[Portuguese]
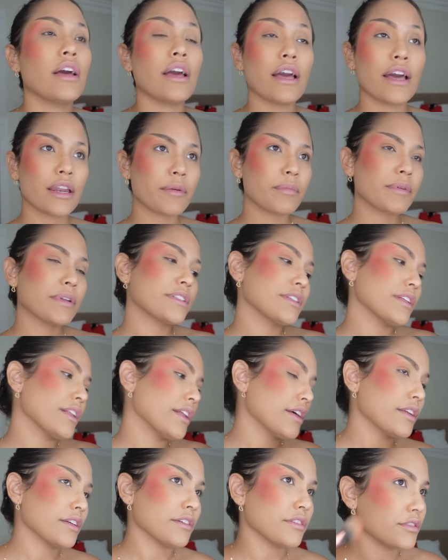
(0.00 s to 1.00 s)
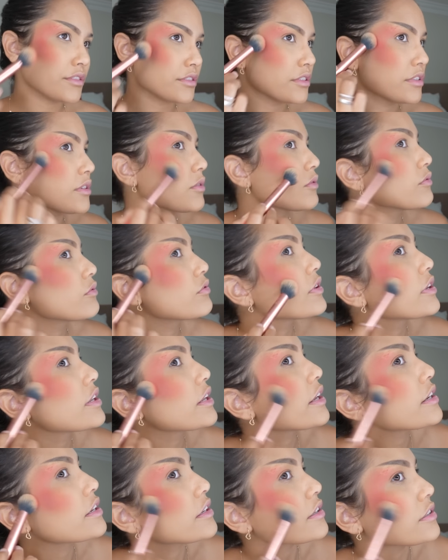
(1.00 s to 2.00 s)
Era pra ser laranja, não foi
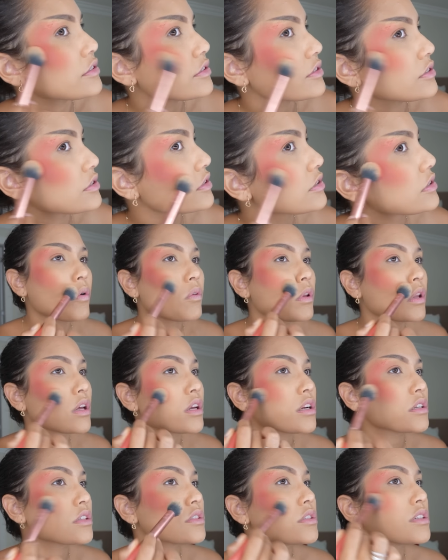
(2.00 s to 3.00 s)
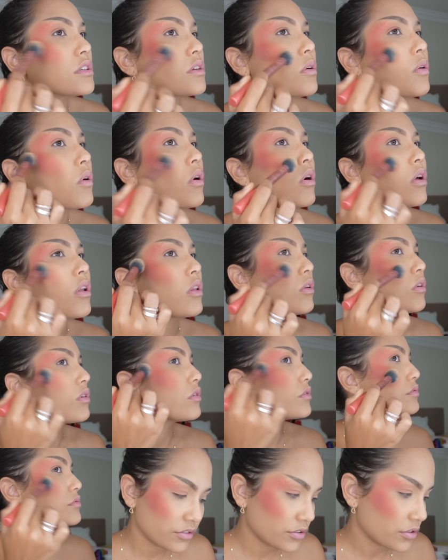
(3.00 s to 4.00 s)
laranja. O laranja não
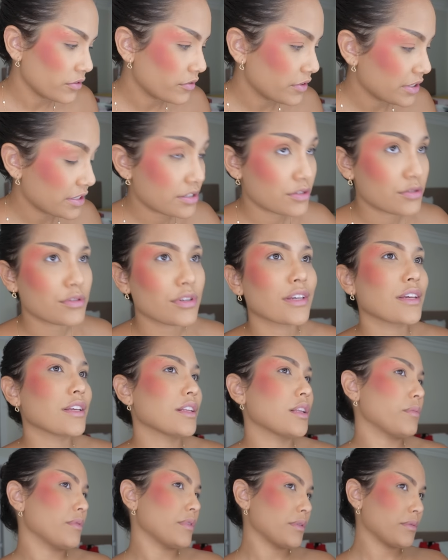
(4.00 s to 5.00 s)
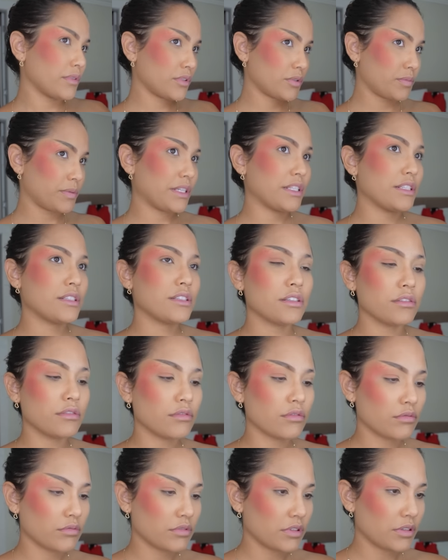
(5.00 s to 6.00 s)
rolou. Deixa eu ver se isso aqui tá pelo menos
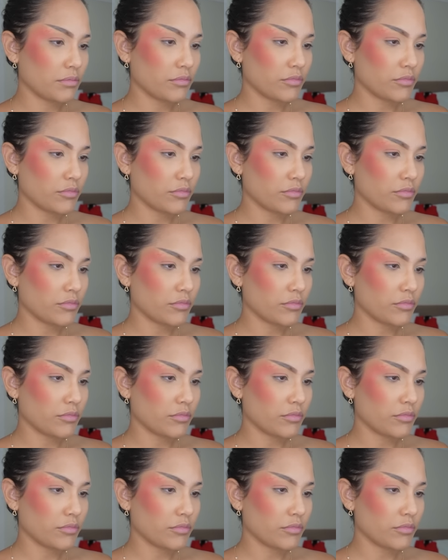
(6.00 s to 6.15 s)
parecido com o da